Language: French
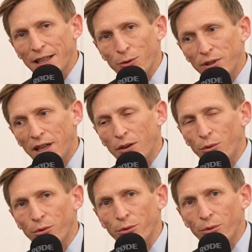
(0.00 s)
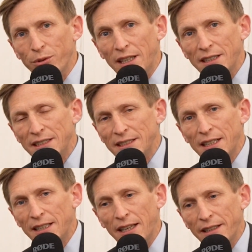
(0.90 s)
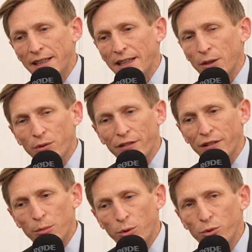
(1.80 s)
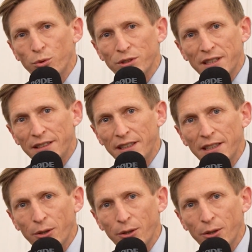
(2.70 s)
C'est-à-dire qu'on a, on, y a assisté l'année dernière et on a vraiment pu constater